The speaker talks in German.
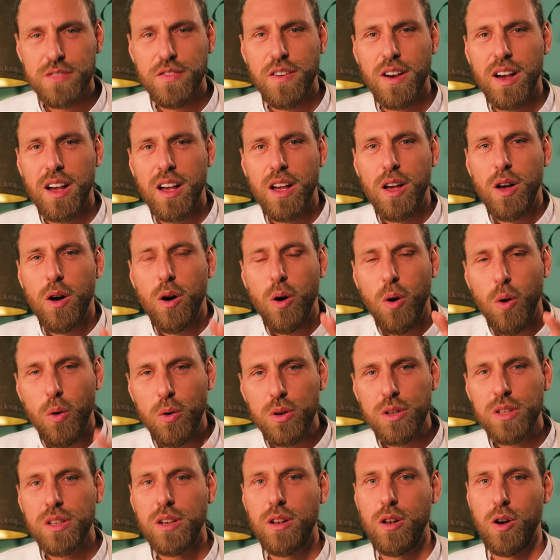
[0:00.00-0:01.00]
war
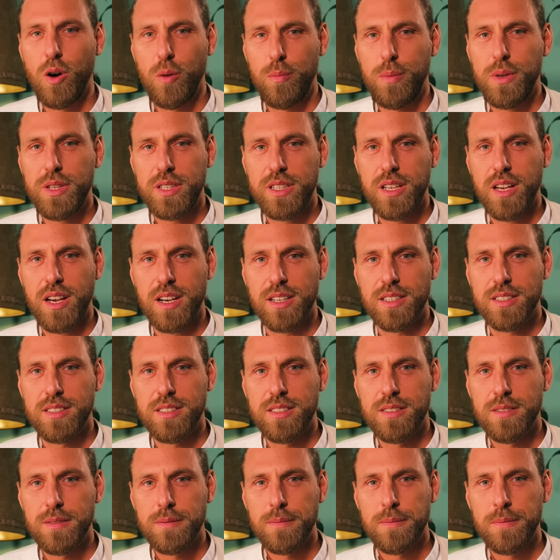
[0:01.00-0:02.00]
unglaublich
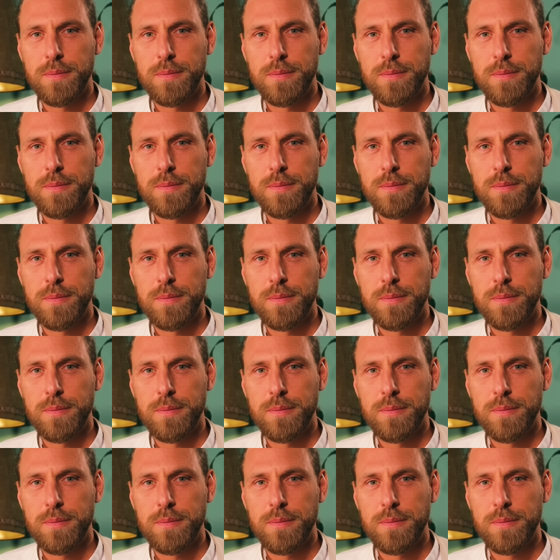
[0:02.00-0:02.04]
krass.